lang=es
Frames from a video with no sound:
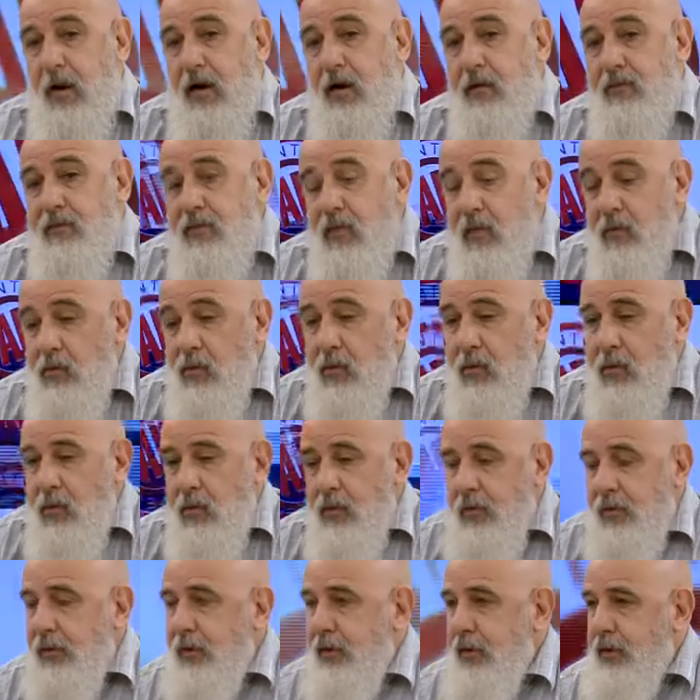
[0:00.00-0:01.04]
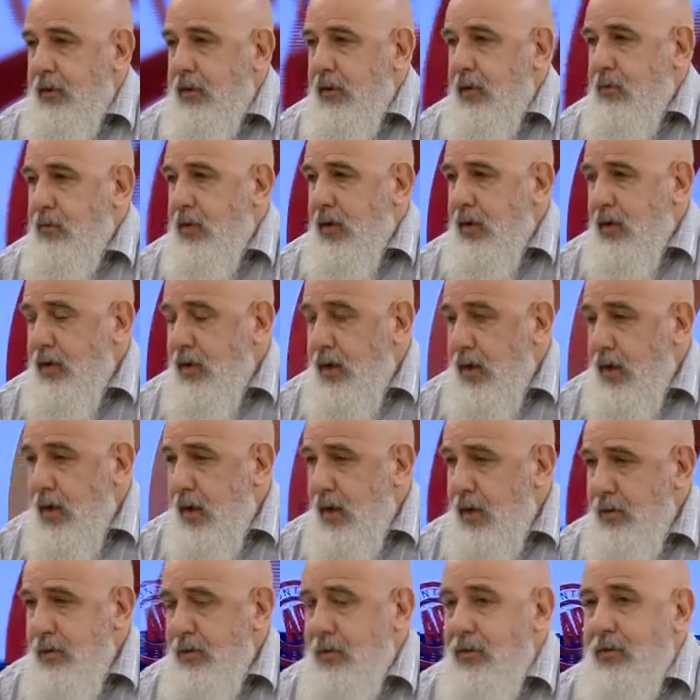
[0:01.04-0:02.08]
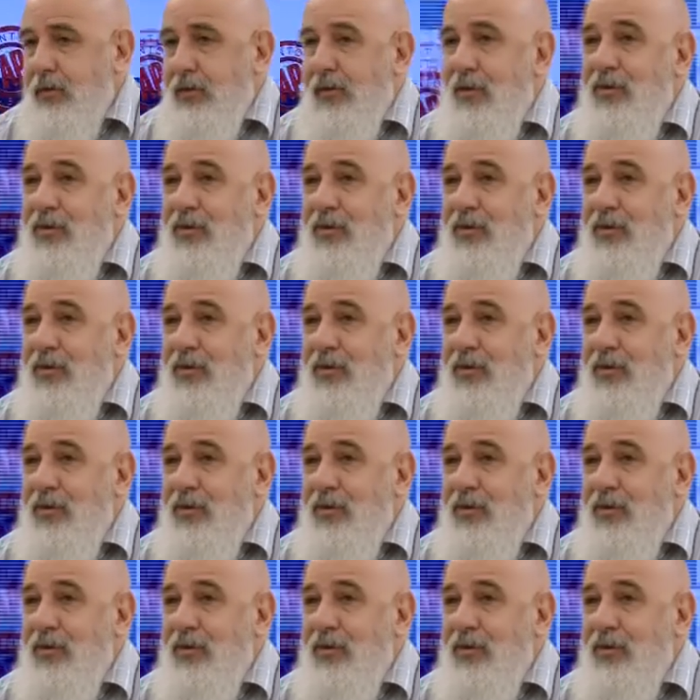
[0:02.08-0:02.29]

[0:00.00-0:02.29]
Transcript: a favor del mercado,